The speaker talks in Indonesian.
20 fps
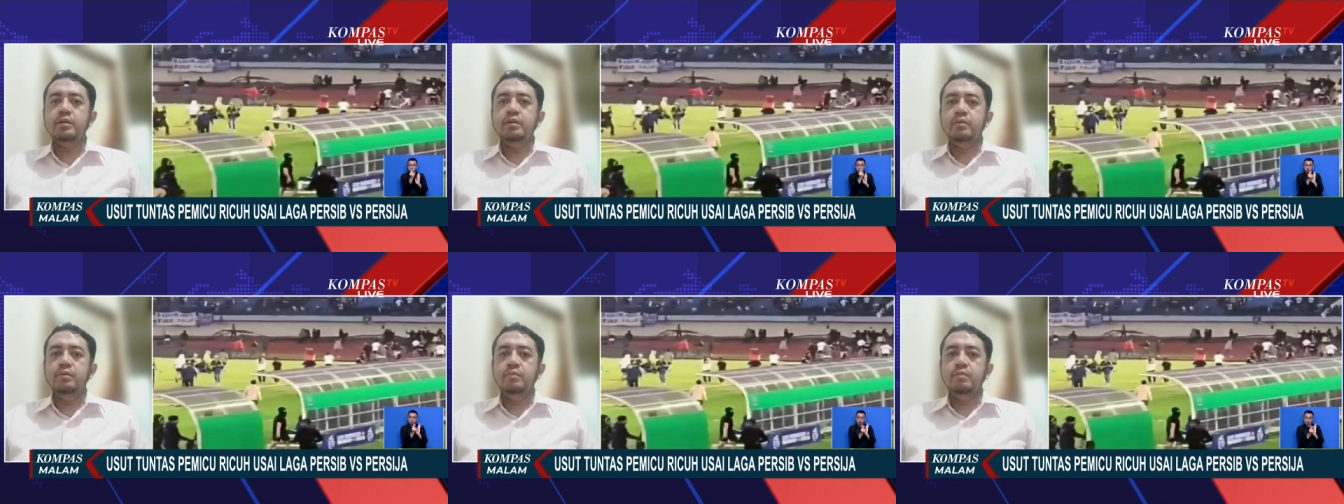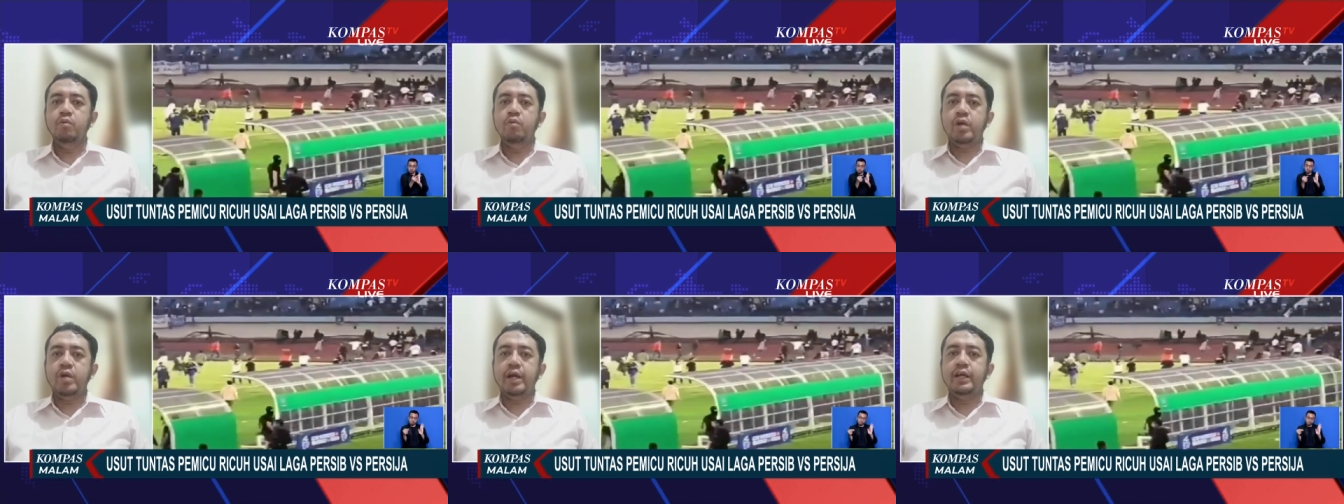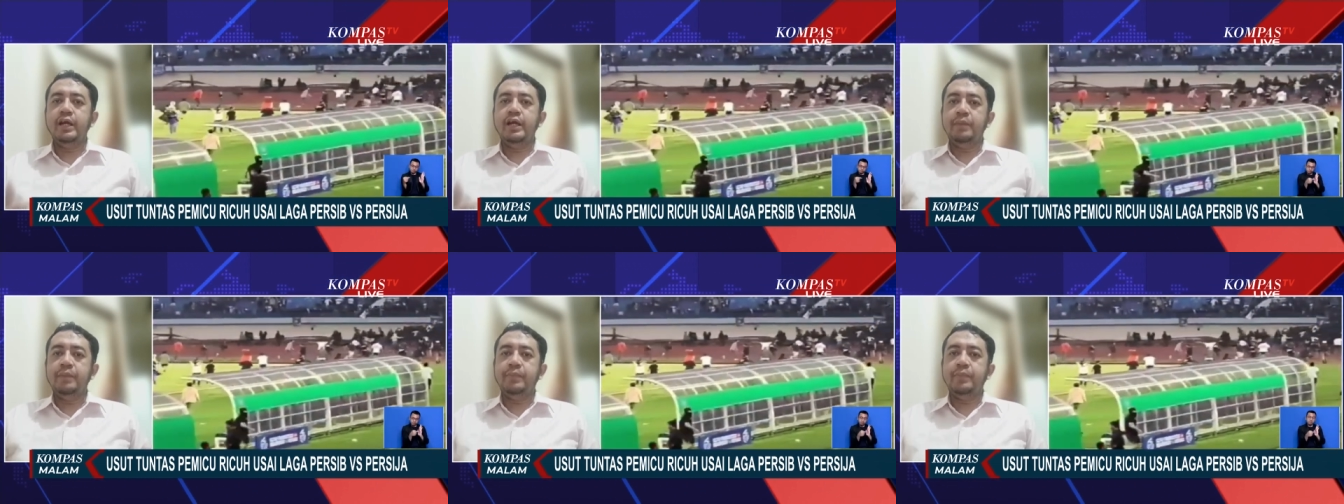bukan
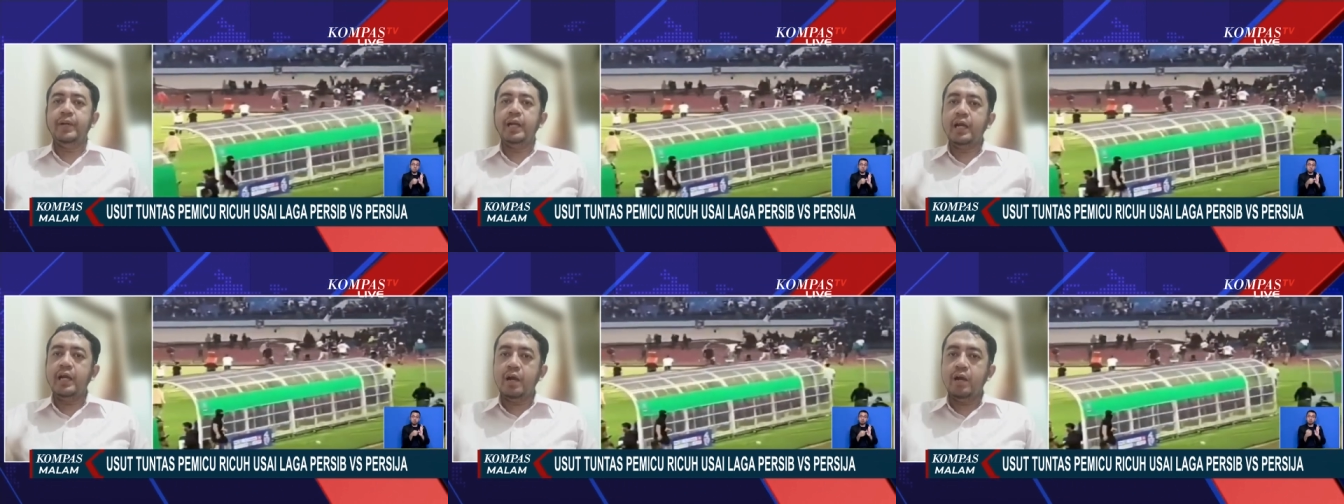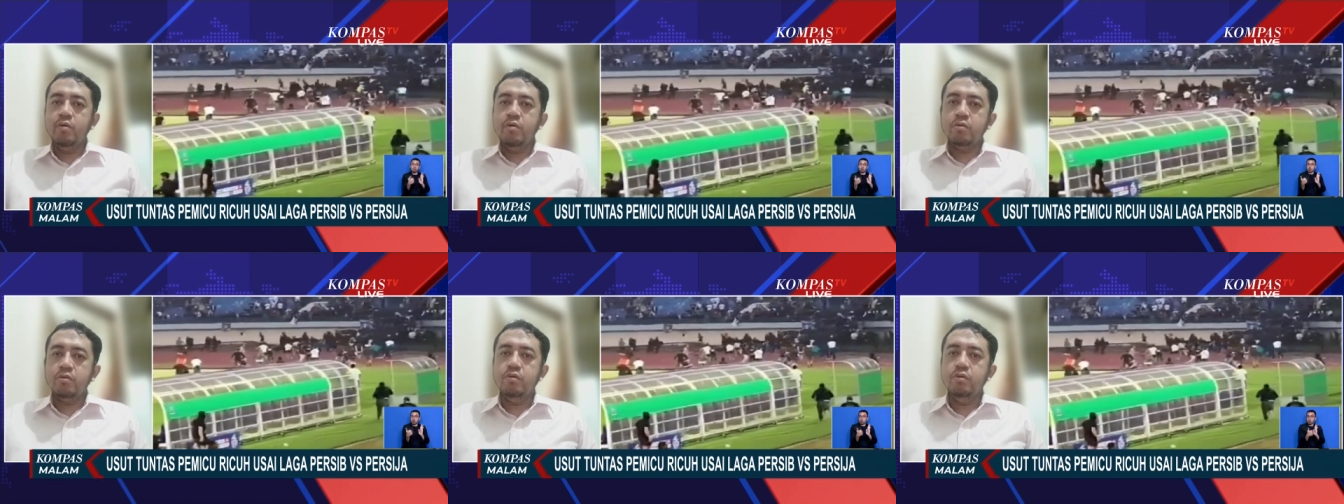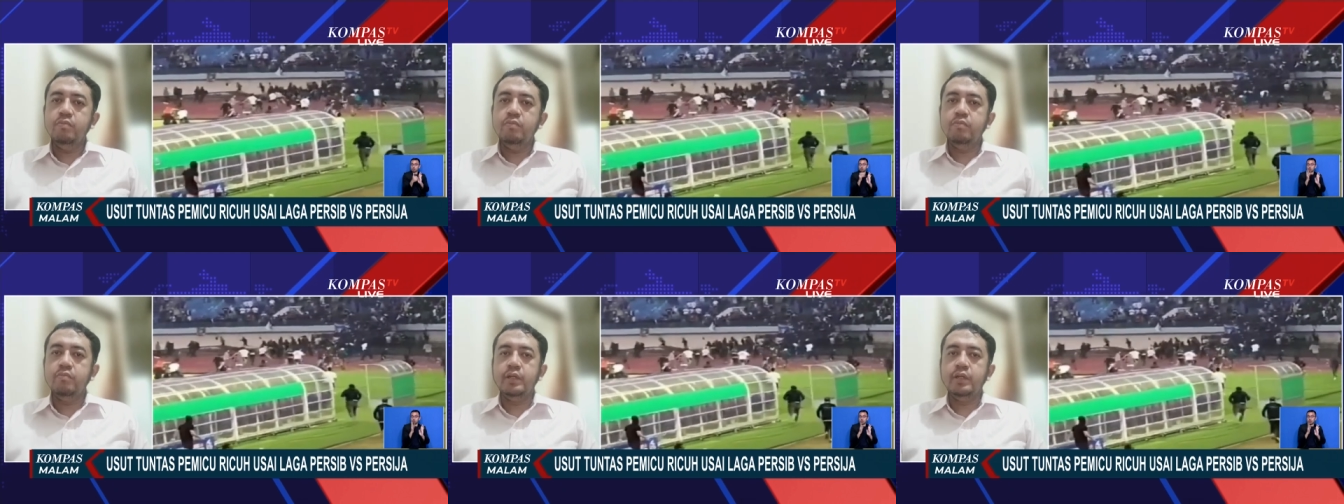dengan penegak
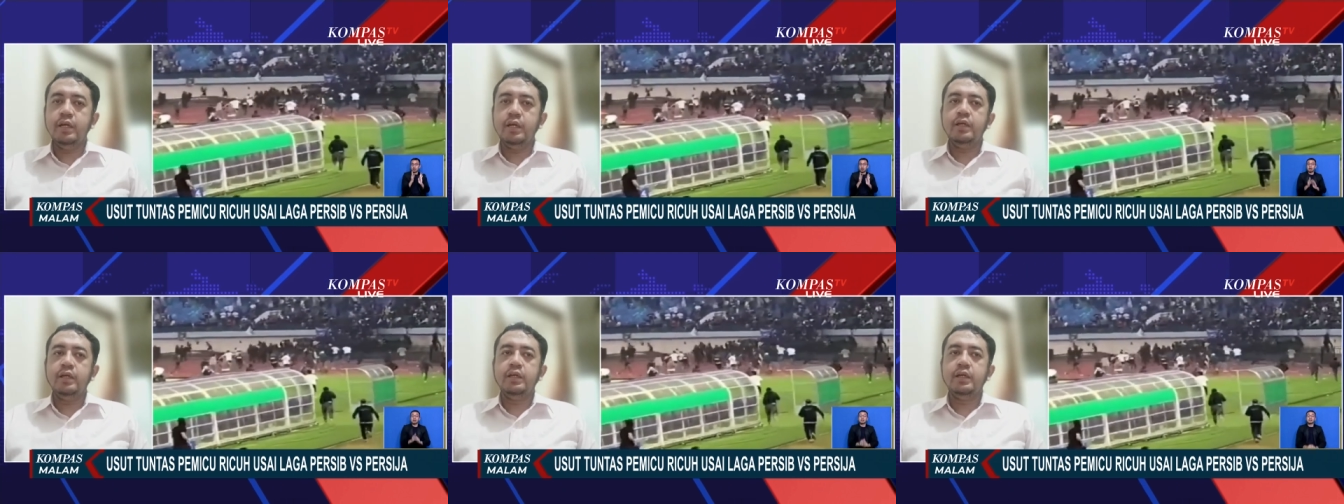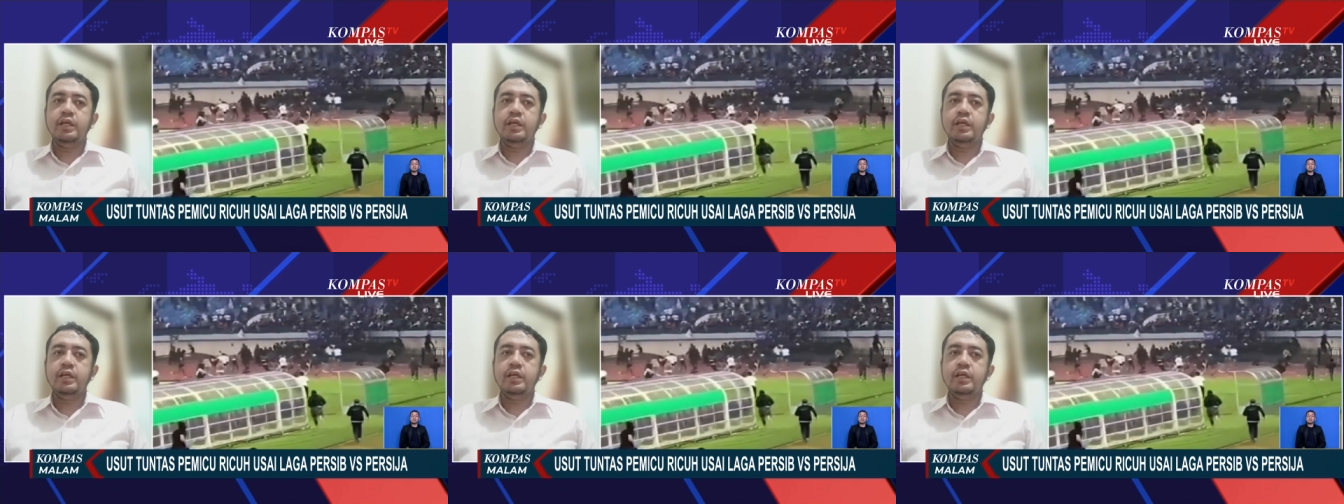hukum ya,